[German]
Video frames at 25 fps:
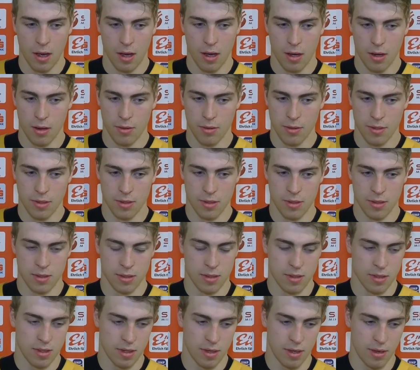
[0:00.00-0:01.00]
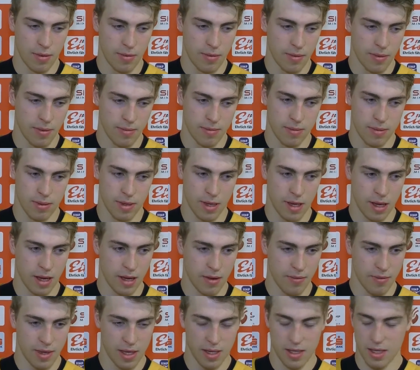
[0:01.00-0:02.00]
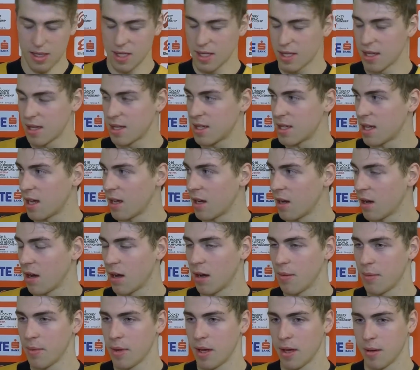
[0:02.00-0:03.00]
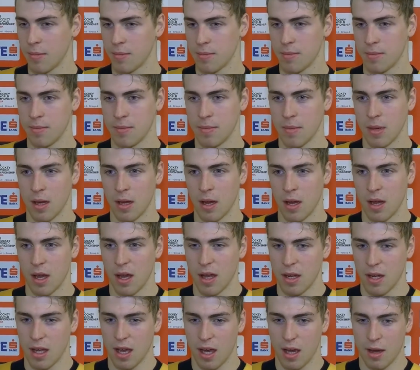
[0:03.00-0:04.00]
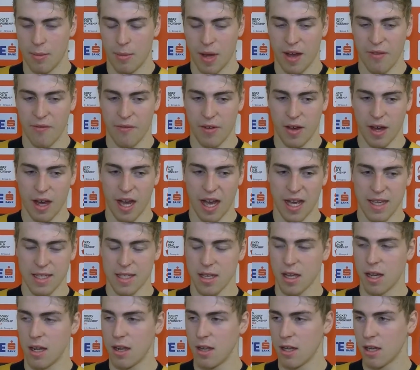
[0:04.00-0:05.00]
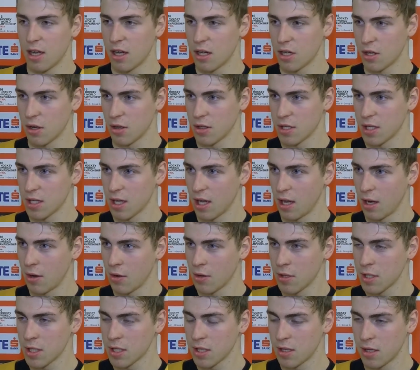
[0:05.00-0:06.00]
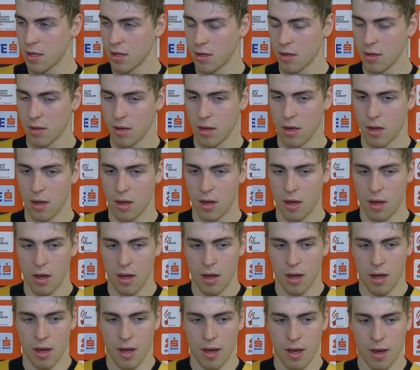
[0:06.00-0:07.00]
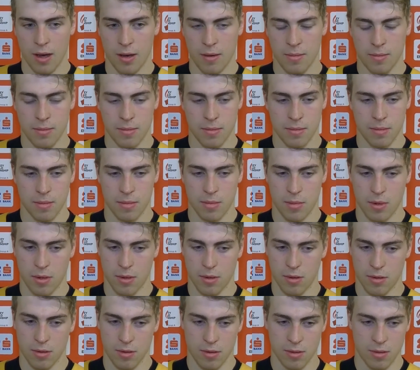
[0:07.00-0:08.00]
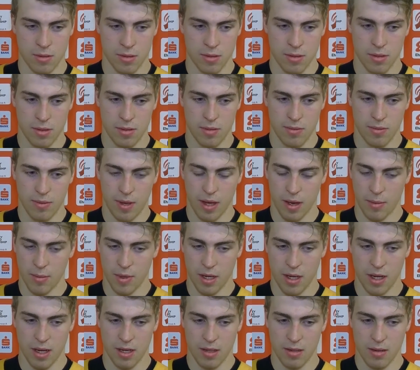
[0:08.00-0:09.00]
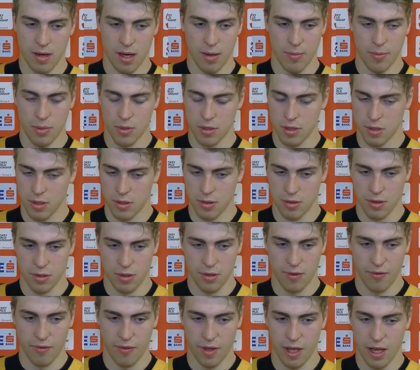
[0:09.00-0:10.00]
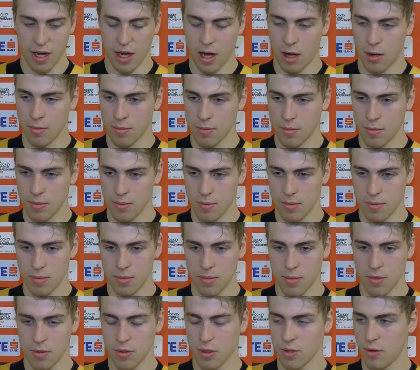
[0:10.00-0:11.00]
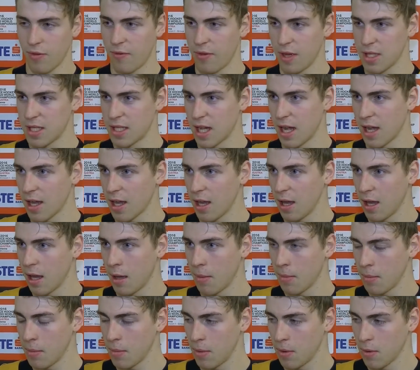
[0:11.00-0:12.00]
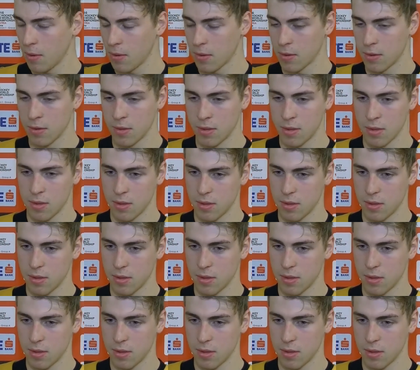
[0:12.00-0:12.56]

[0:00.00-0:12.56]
Und wie, ja, wie ich das gesehen habe, ähm, die haben einfach heißkalt ihre Chancen genutzt ähm, und wir haben ihnen ab und zu zu viel Raum uns zu viel Zeit gegeben und